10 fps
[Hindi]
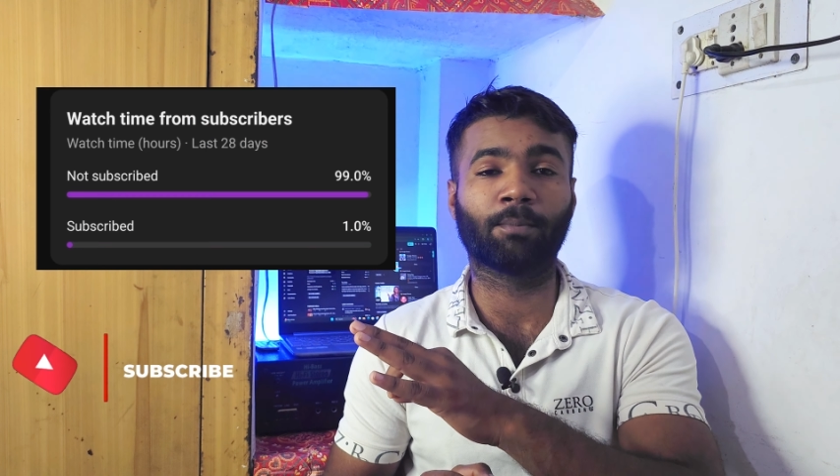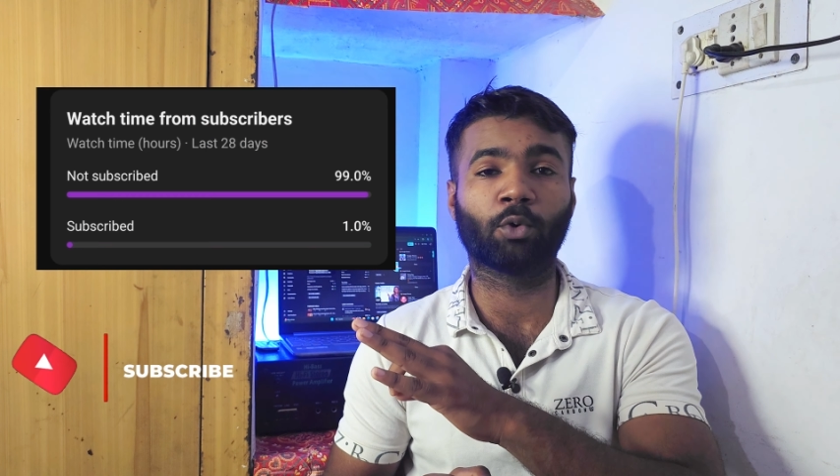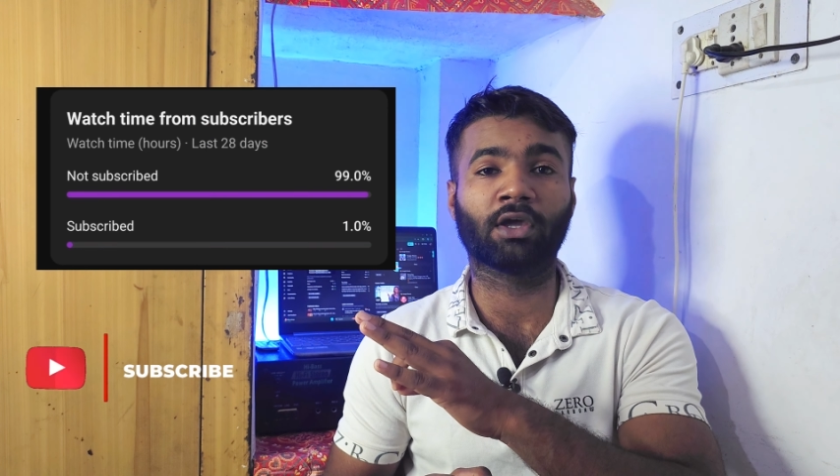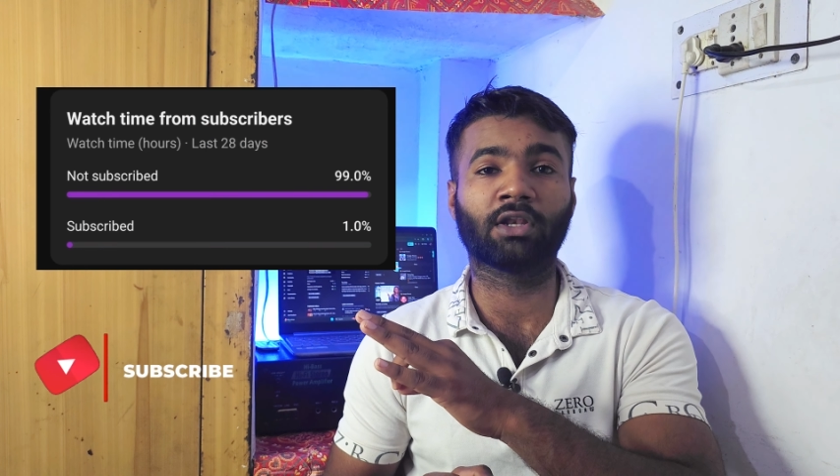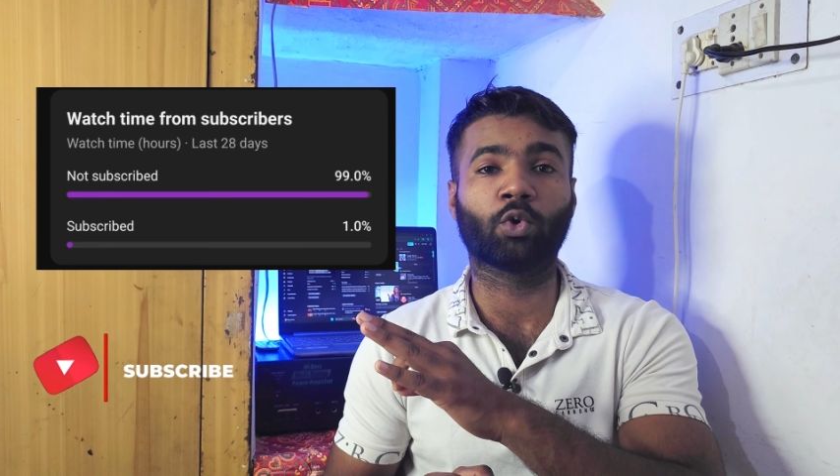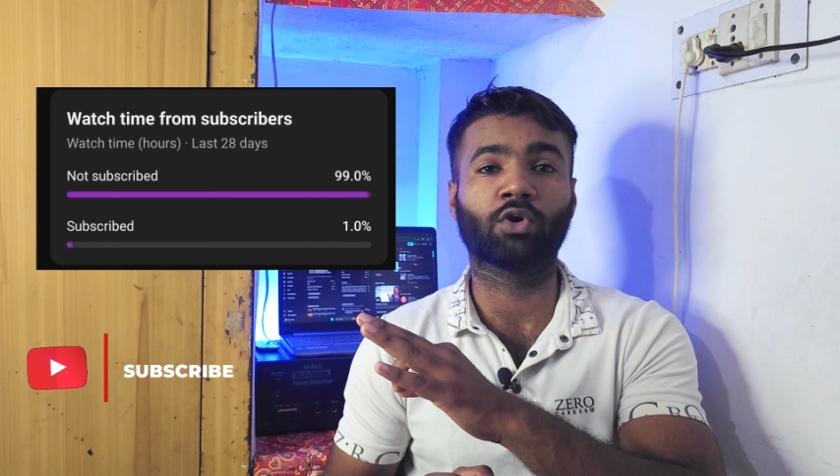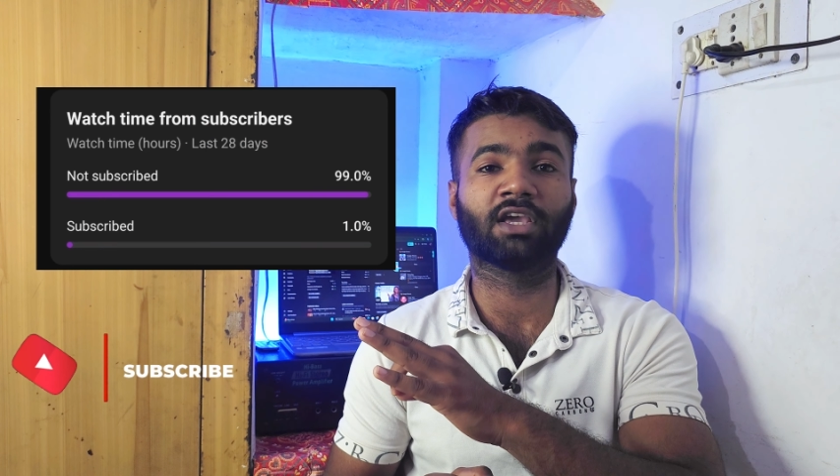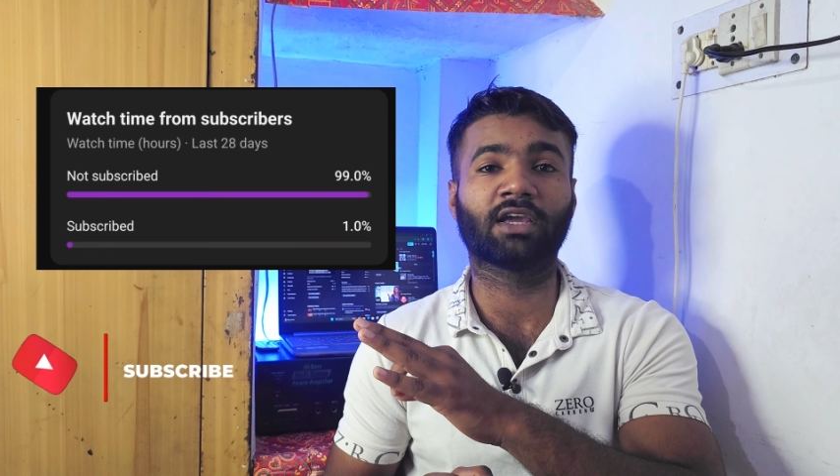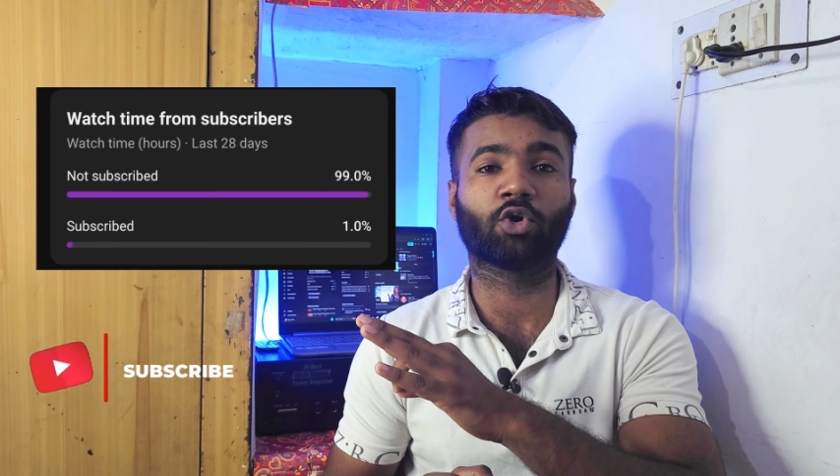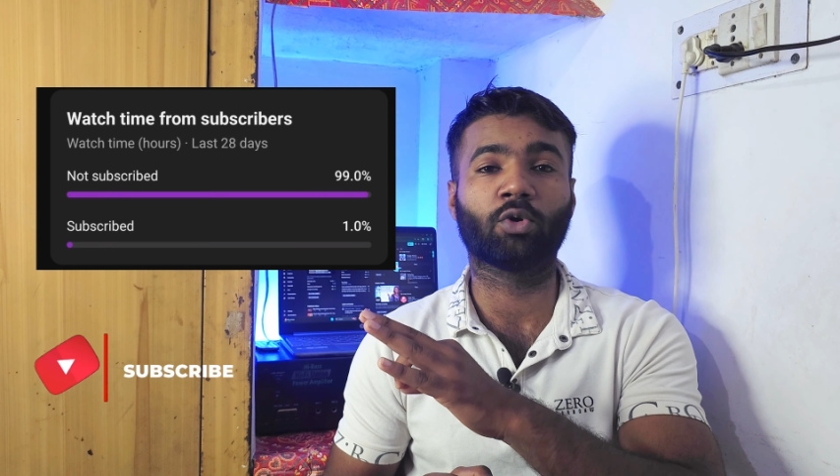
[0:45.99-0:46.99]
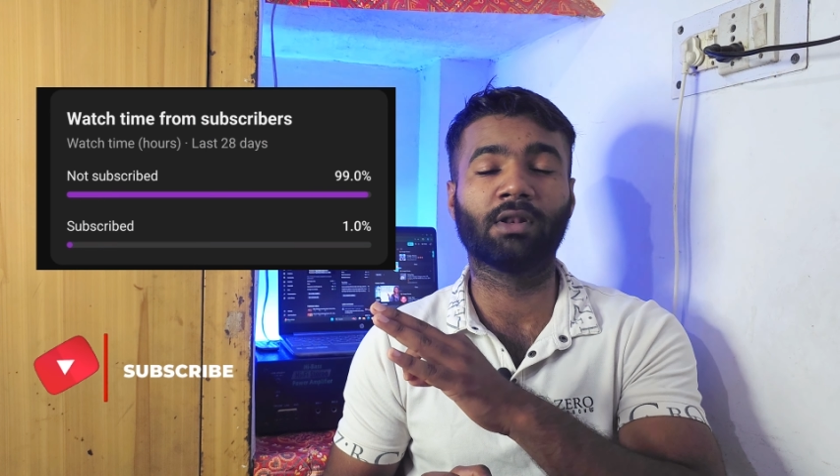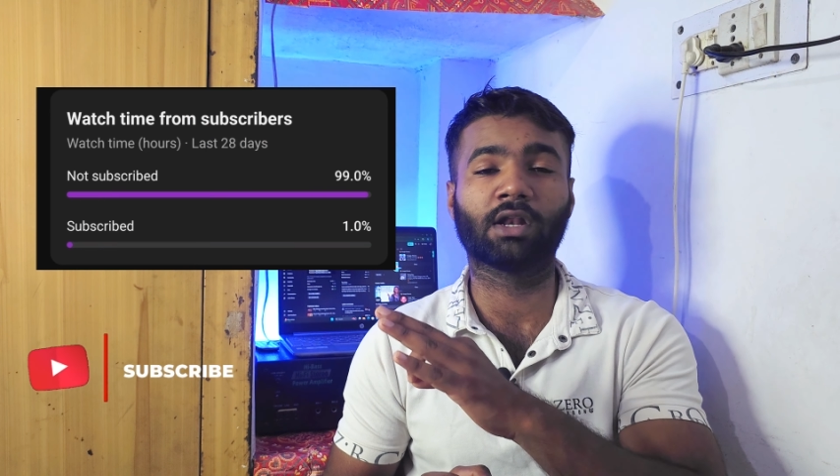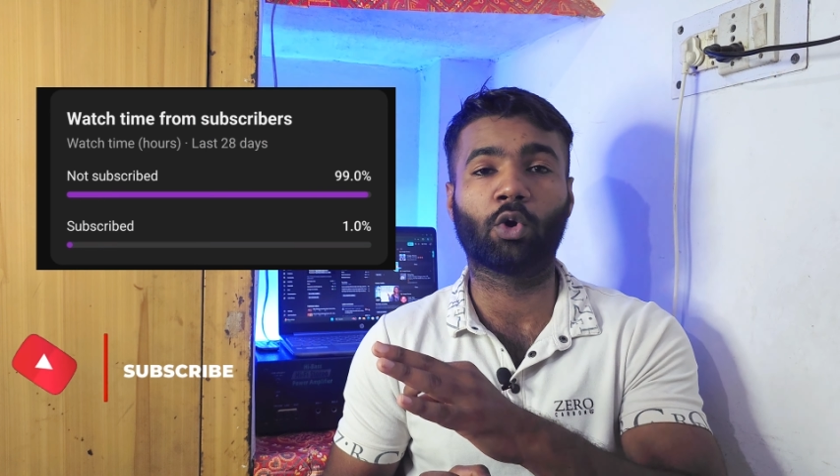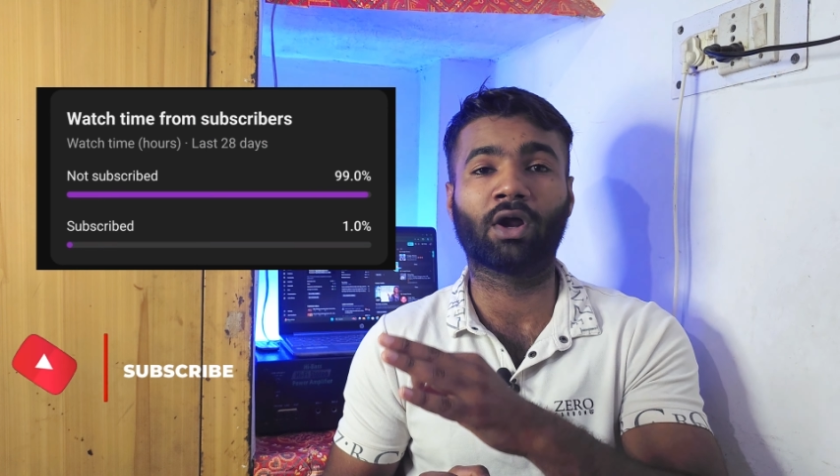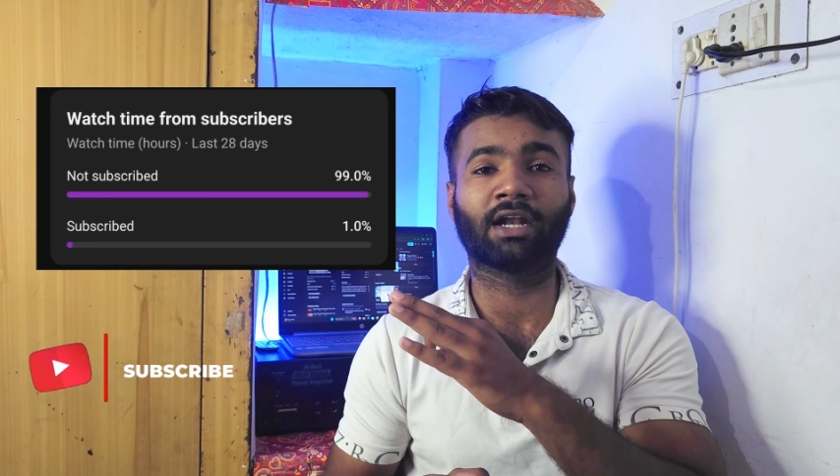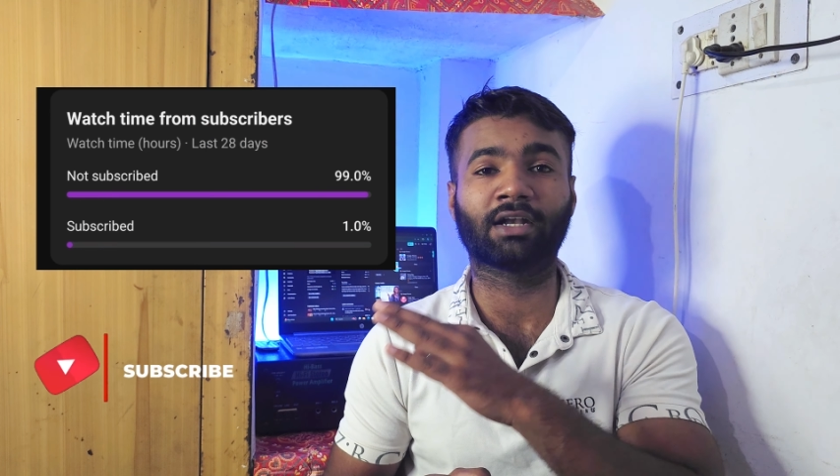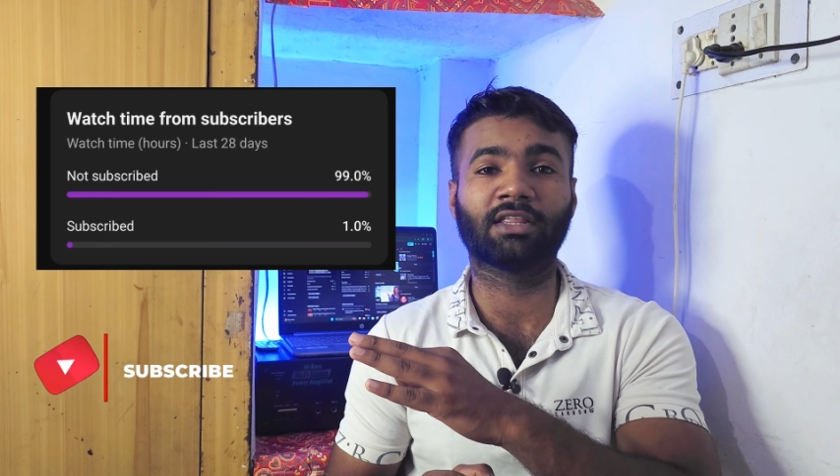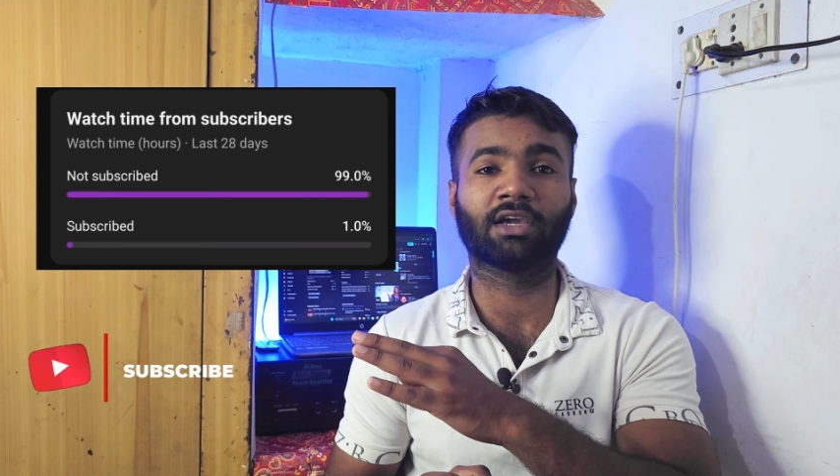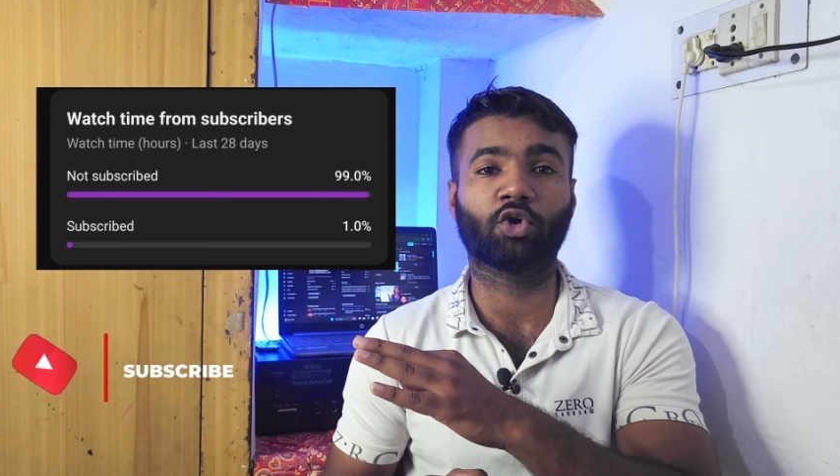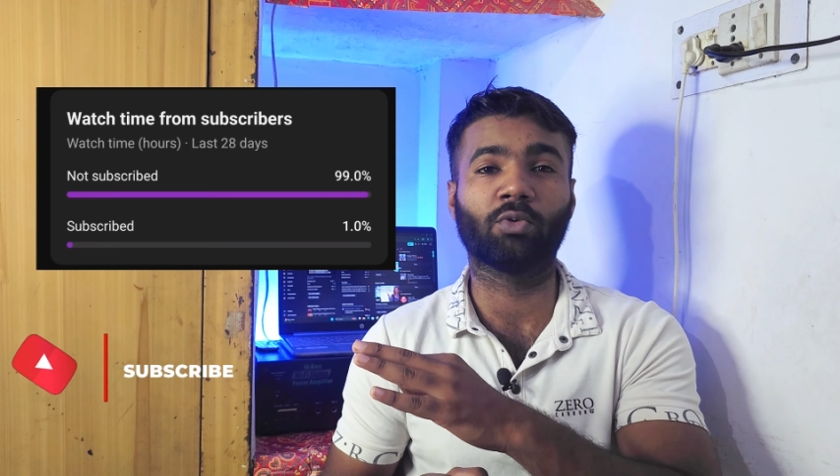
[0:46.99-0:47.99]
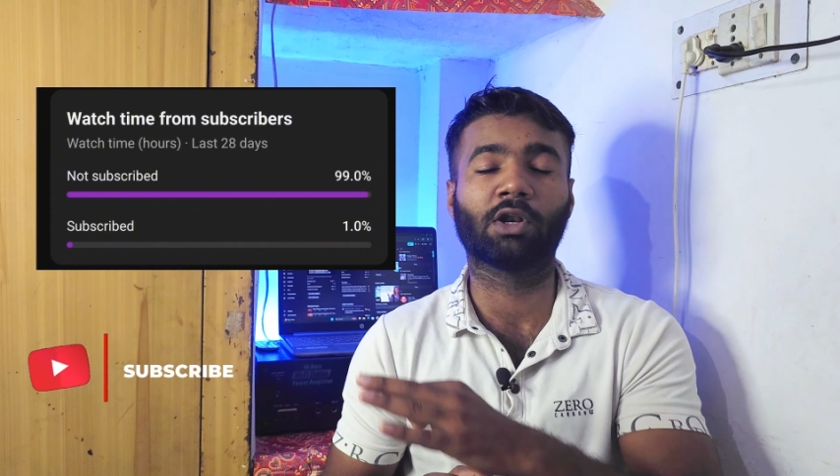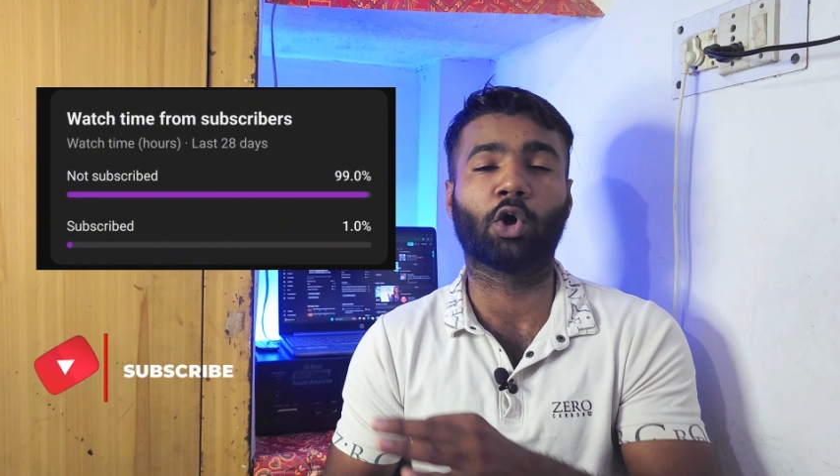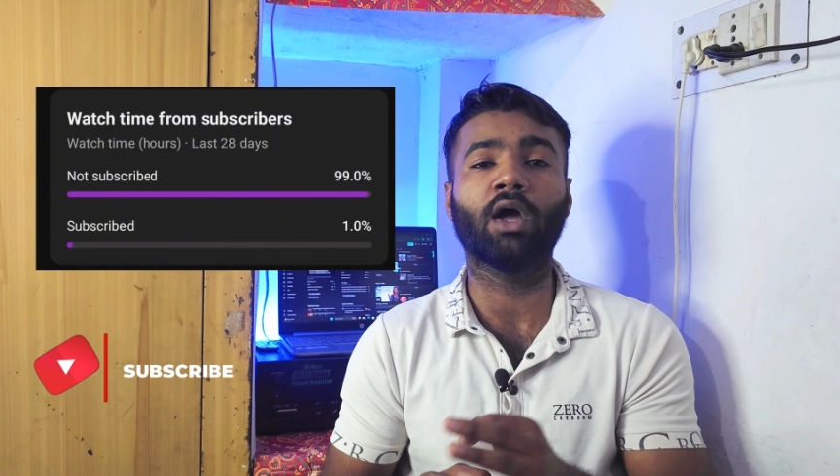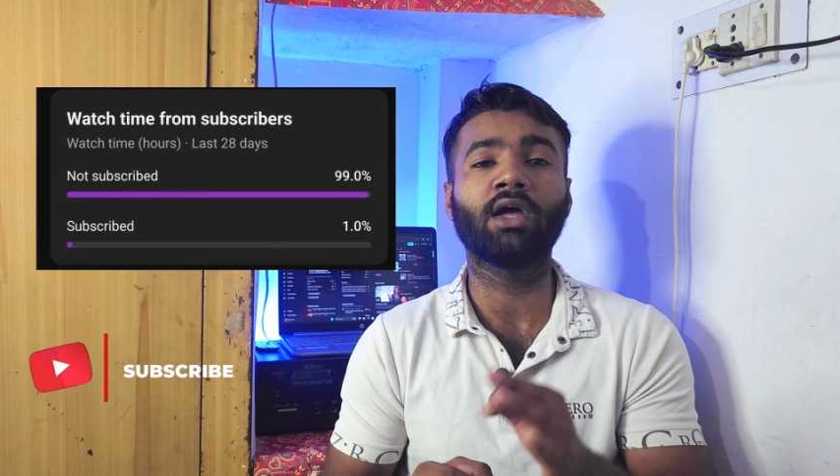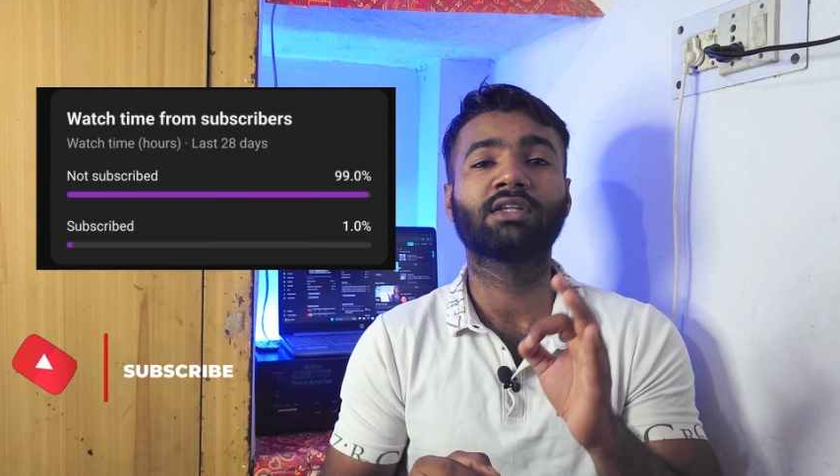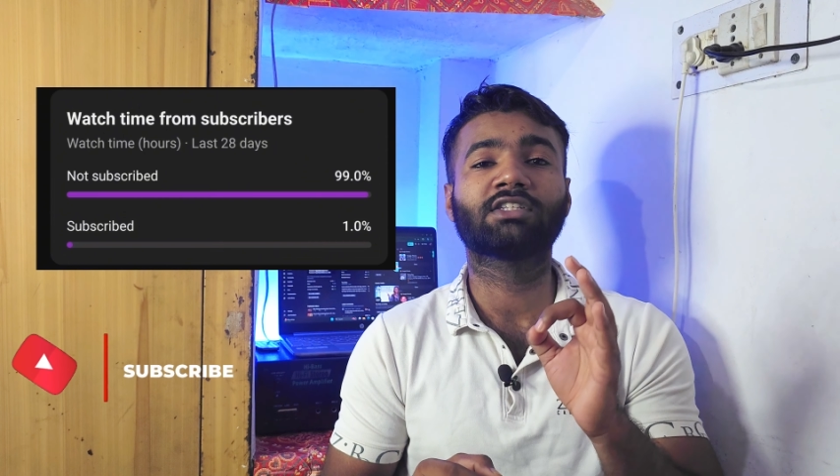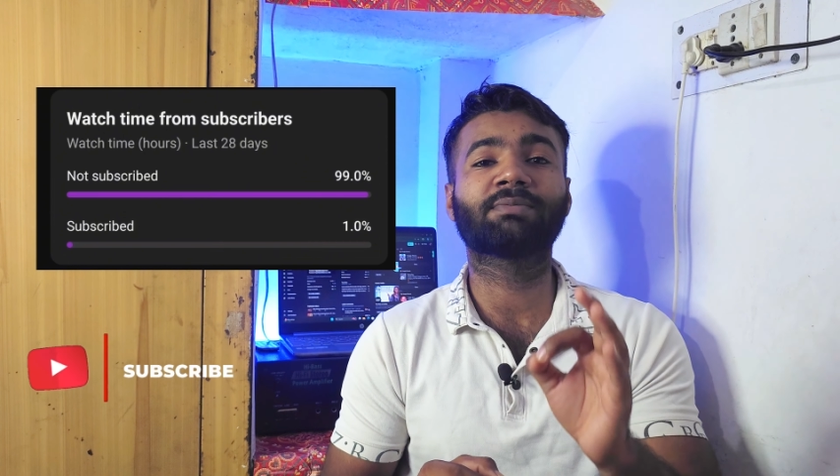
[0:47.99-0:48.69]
आपको एक रिकॉर्ड देखने को मिल रहा होगा डाटा देखने को मिल रहा होगा